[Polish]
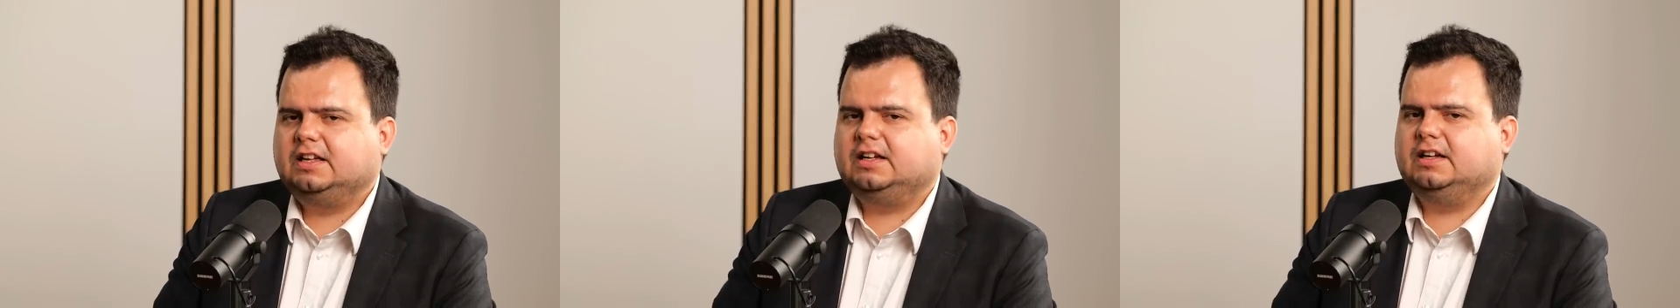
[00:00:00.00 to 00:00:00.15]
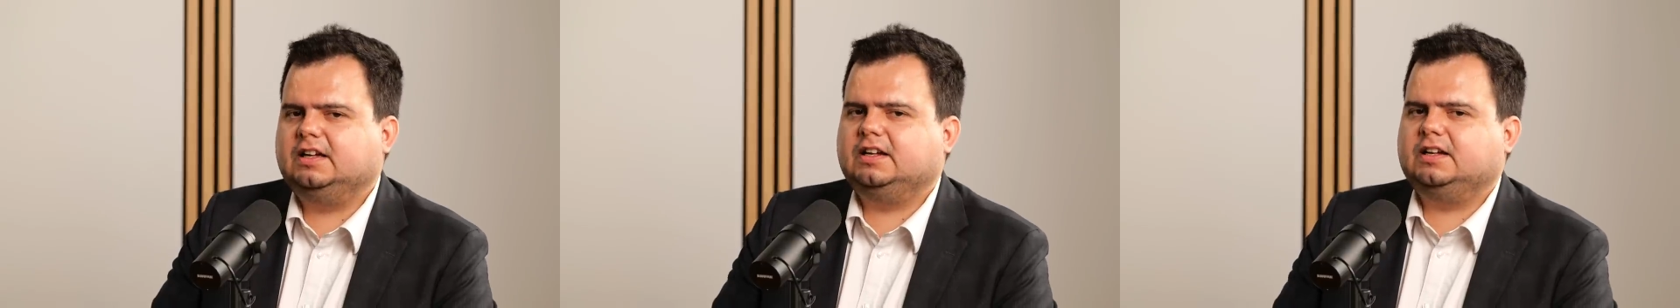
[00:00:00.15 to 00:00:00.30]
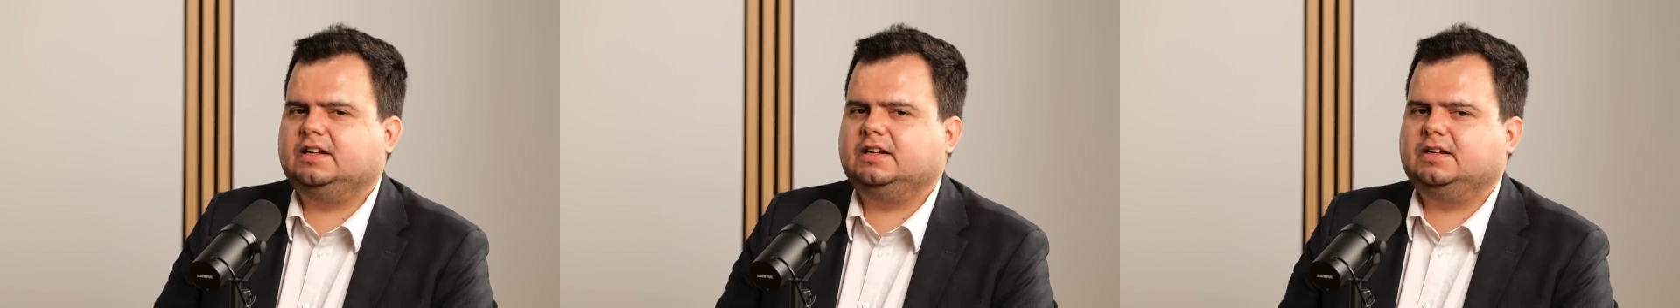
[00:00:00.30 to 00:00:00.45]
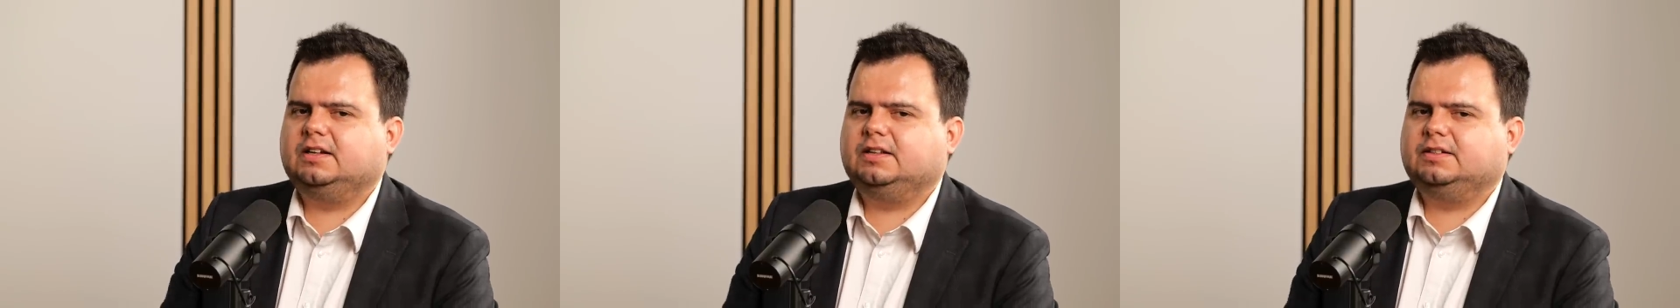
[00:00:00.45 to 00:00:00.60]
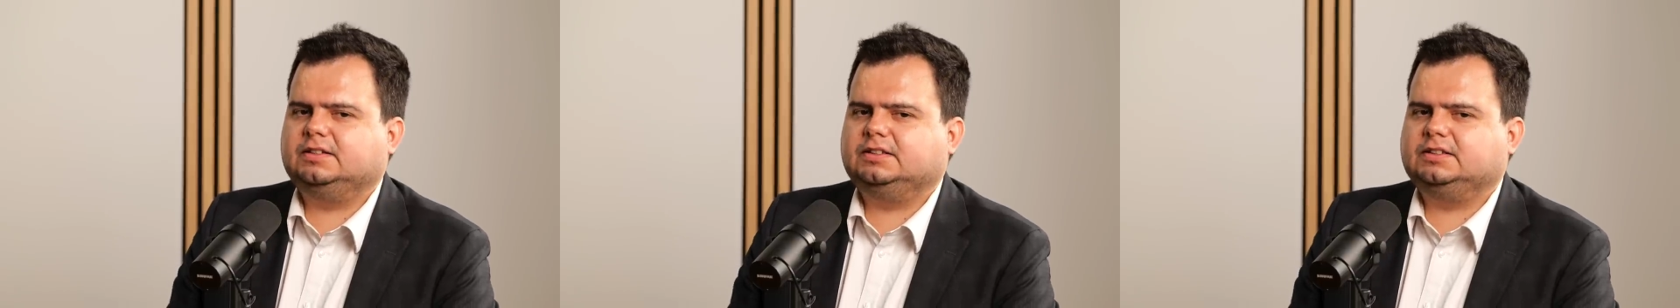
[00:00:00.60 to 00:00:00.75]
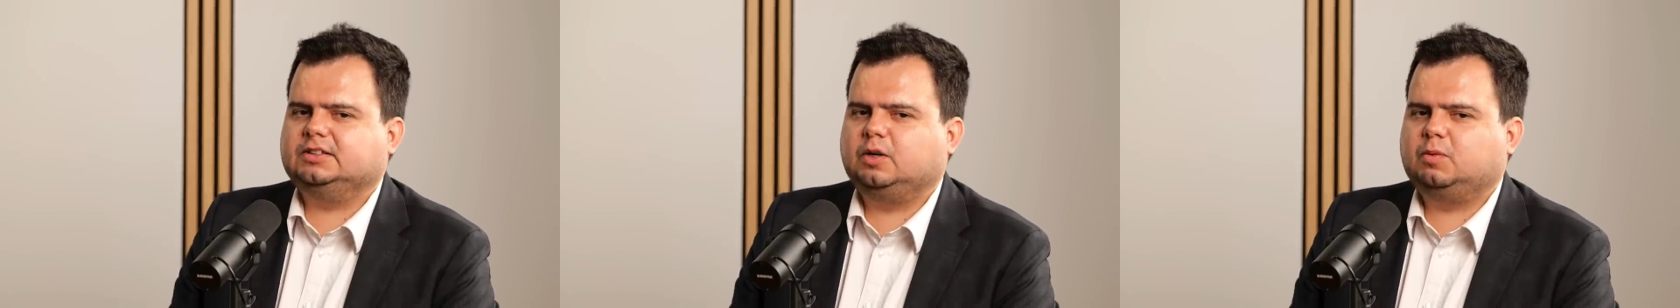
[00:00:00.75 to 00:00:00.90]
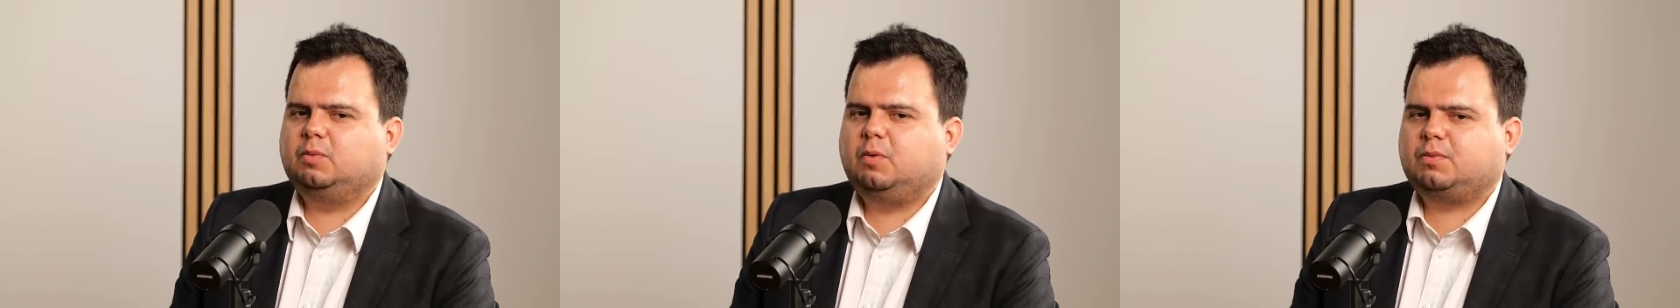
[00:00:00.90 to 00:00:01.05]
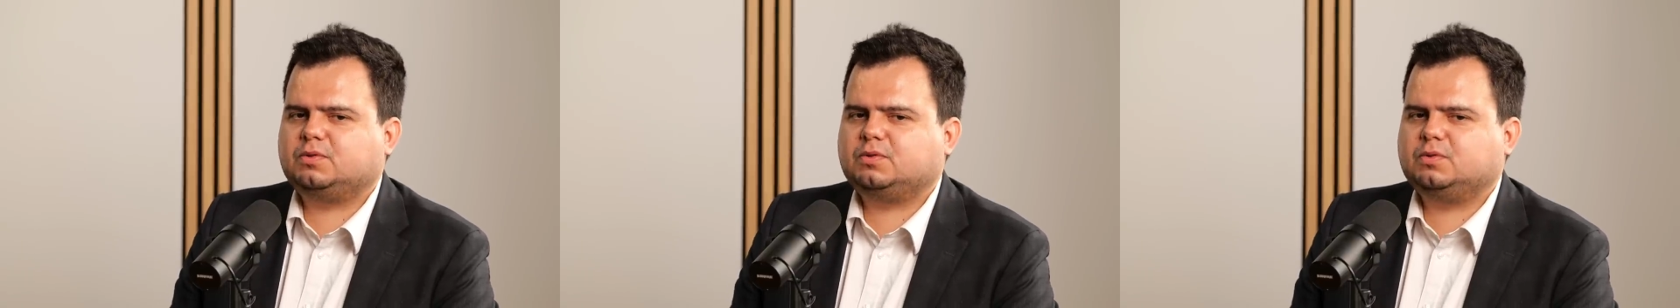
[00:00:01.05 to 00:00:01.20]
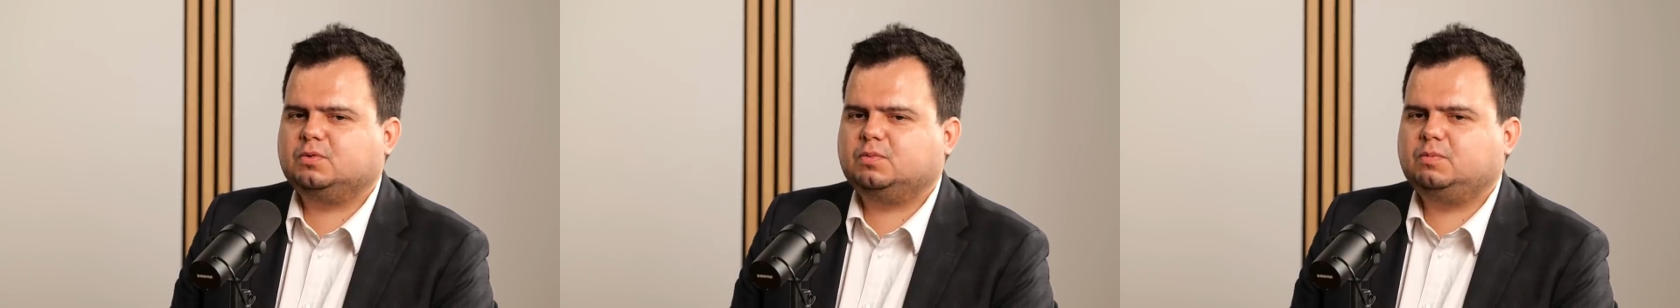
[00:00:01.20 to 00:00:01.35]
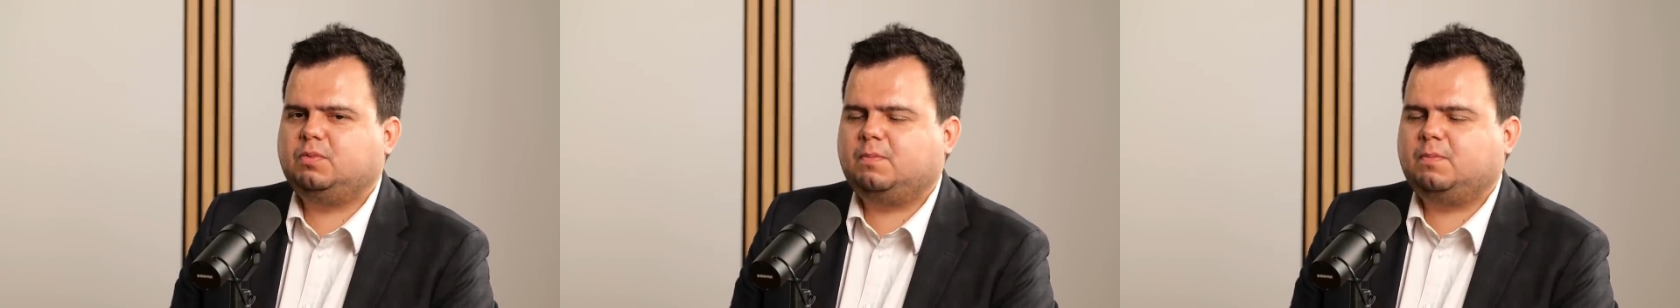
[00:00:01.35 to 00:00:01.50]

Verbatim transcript: E, są po prostu